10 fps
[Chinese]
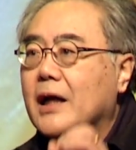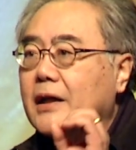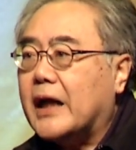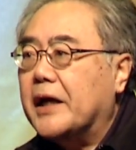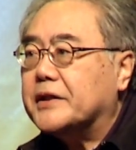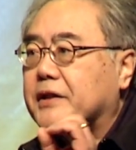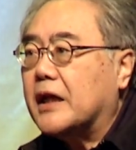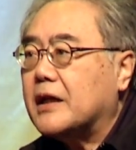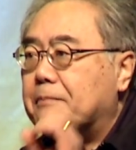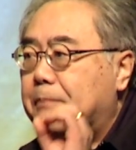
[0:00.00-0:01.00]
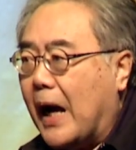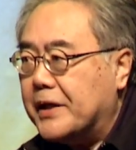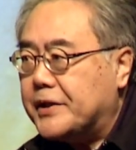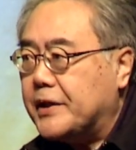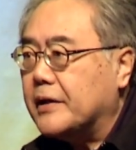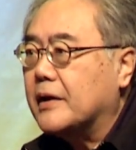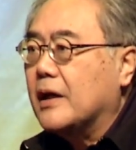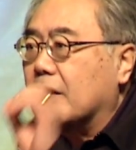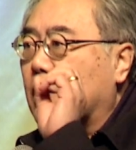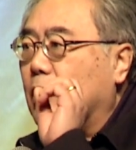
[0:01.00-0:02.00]
给神的百姓
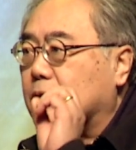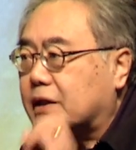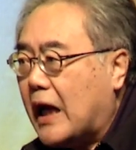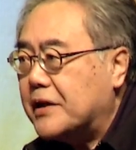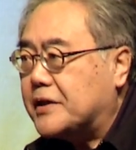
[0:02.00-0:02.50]
能够站